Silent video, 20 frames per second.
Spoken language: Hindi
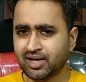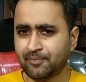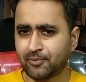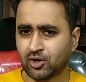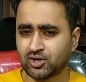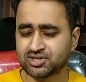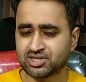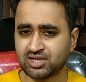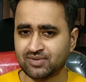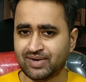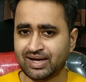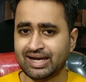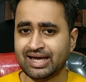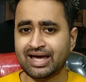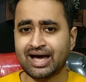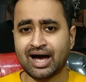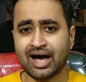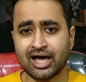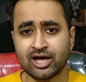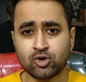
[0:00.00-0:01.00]
ये पॉसिबल है
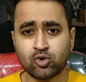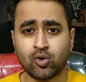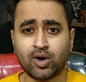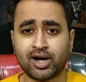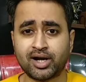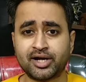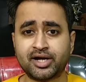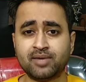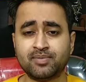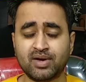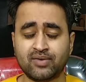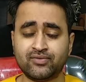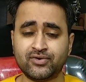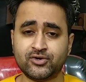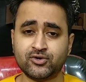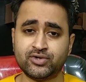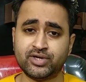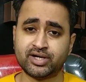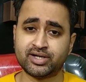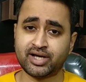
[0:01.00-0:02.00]
हाई क्वालिटी में
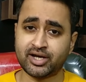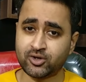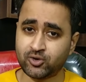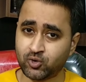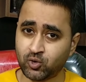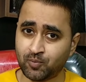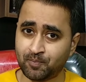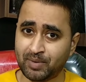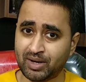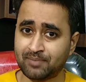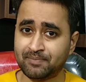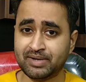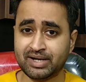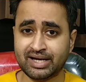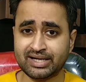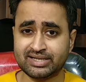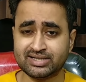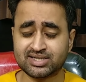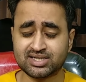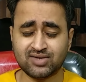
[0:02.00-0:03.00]
वीडियो देखना यूट्यूब पर
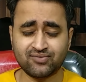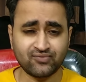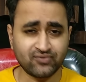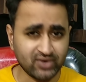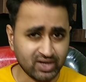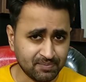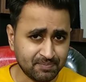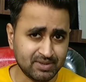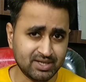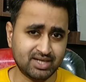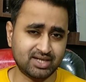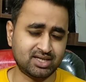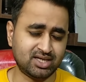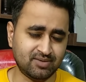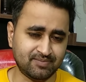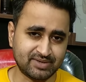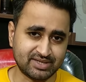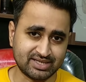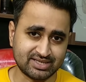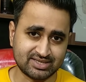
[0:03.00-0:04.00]
बिना किसी वीपीएन की
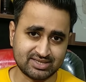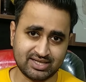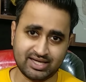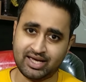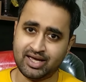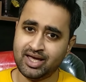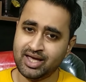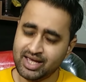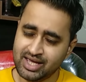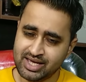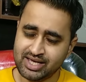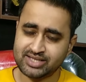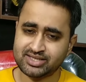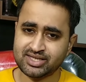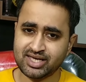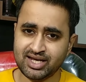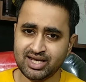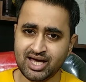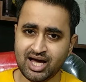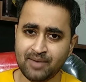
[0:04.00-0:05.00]
मदद से
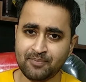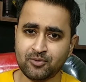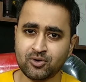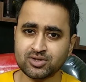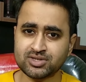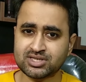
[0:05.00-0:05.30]
इसके लिए आपको